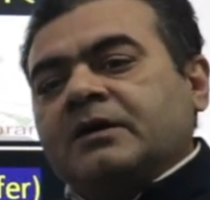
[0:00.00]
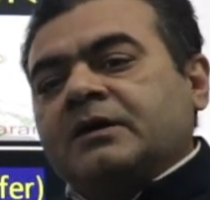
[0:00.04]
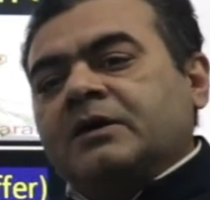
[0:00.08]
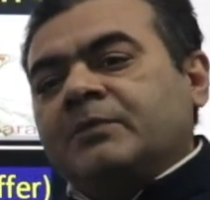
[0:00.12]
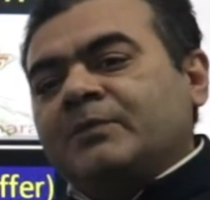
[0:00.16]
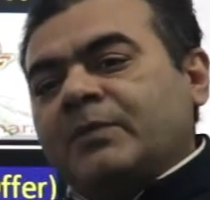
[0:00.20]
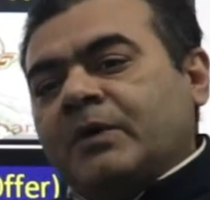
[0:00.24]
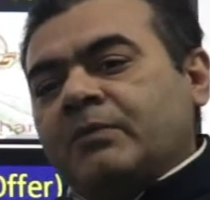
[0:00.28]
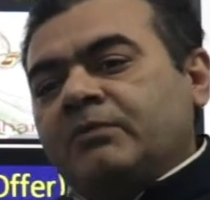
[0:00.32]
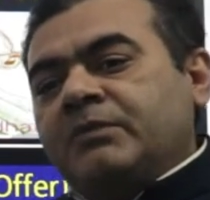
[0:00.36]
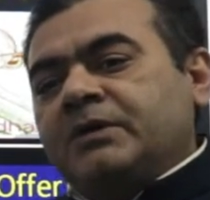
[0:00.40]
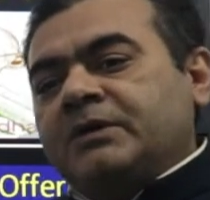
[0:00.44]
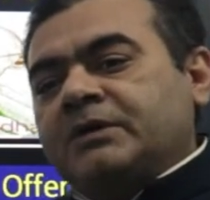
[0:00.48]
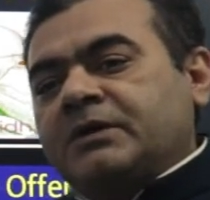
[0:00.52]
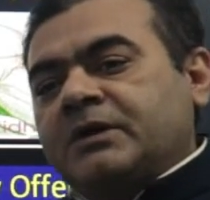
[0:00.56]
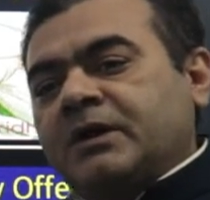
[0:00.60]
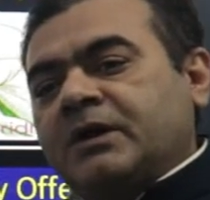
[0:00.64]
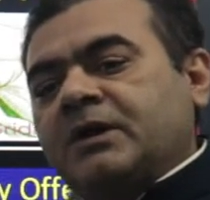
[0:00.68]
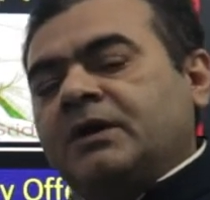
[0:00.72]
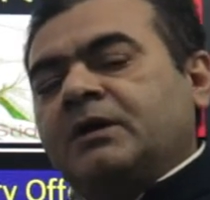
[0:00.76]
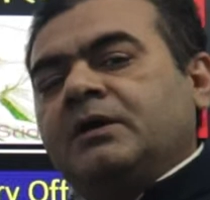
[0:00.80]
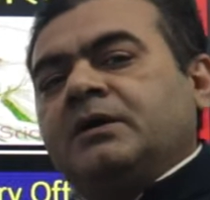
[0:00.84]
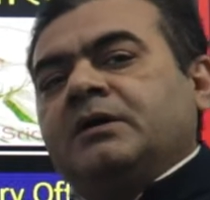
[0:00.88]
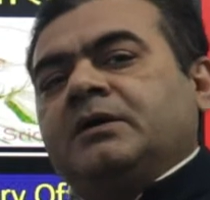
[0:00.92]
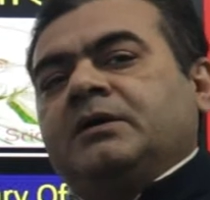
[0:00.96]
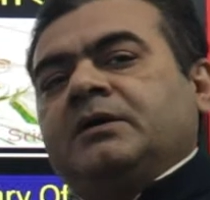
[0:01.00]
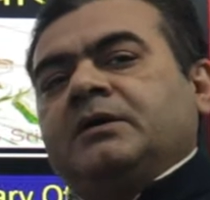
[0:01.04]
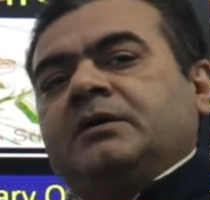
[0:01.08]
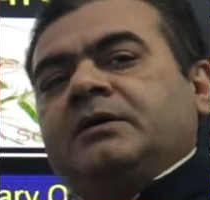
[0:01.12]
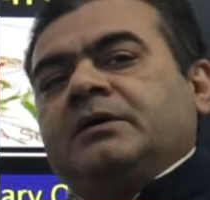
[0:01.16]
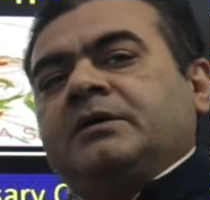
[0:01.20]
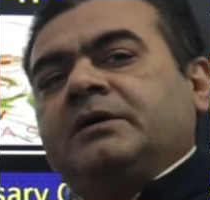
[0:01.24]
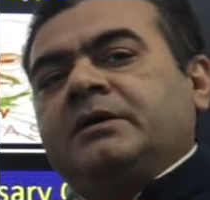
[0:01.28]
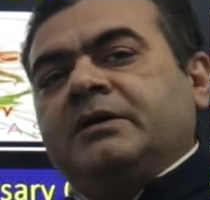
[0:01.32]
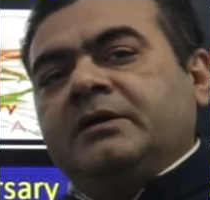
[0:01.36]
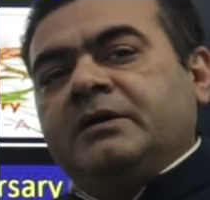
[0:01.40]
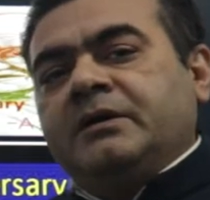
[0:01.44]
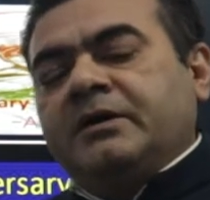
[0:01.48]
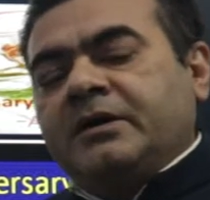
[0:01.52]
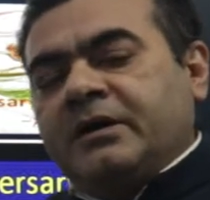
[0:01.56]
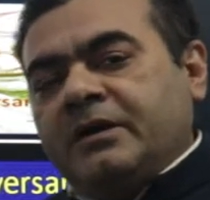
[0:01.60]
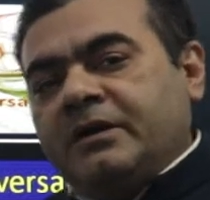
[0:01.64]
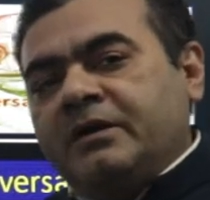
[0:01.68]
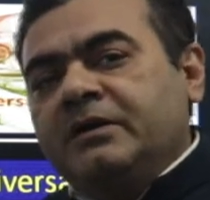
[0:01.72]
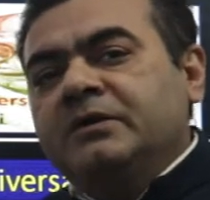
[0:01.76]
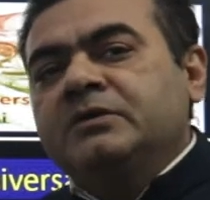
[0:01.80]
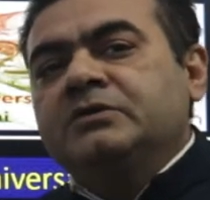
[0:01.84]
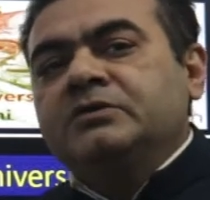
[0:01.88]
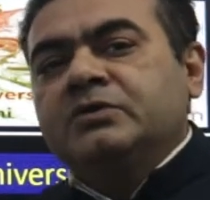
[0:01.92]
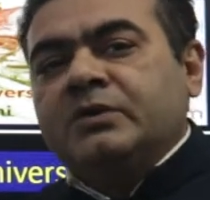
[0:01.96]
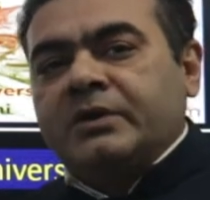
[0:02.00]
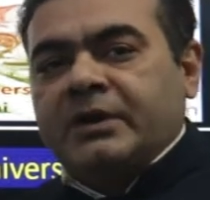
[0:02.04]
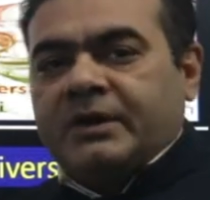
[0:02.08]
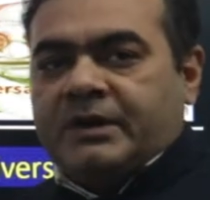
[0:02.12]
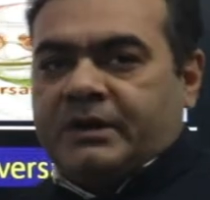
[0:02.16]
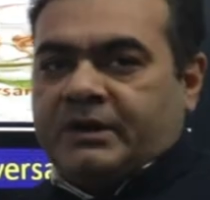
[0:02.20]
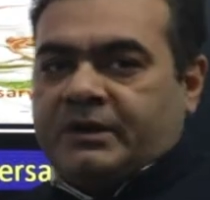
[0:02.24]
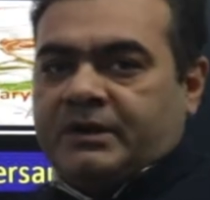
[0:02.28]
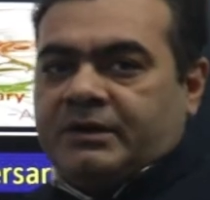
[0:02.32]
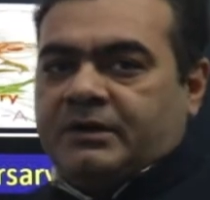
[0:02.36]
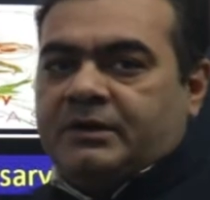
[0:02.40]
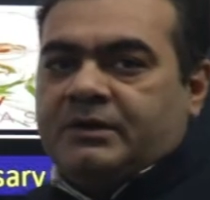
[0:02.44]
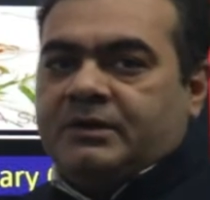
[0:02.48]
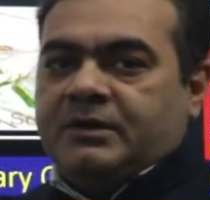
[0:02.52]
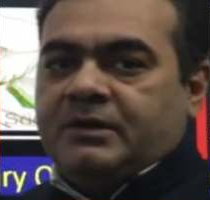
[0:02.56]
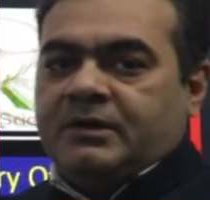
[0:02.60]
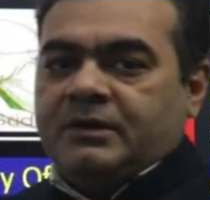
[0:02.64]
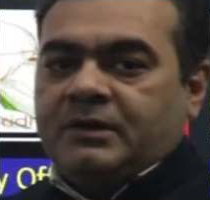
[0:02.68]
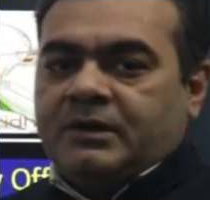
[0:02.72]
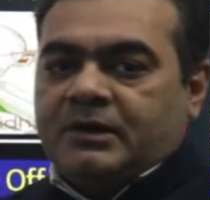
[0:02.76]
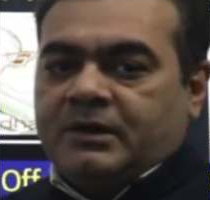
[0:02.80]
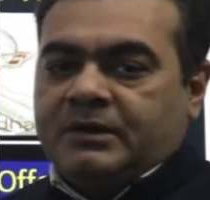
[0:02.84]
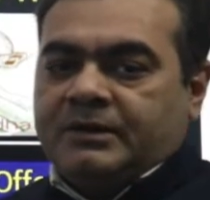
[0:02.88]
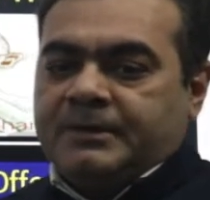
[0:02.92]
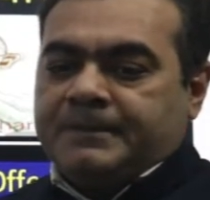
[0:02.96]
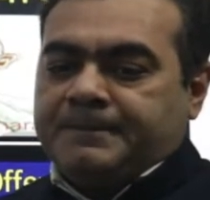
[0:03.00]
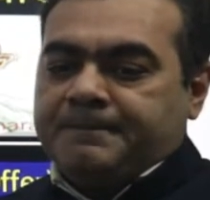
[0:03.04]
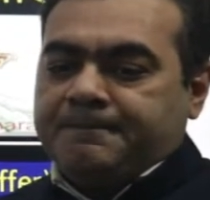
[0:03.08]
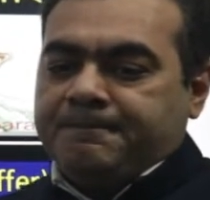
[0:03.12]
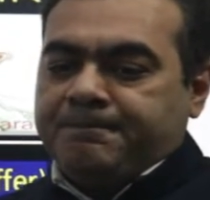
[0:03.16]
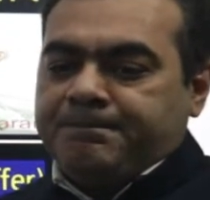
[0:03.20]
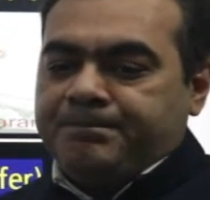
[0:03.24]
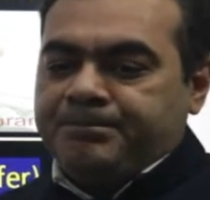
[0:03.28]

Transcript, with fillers: रिपब्लिका uh, की ग्रेडिंग जो है um,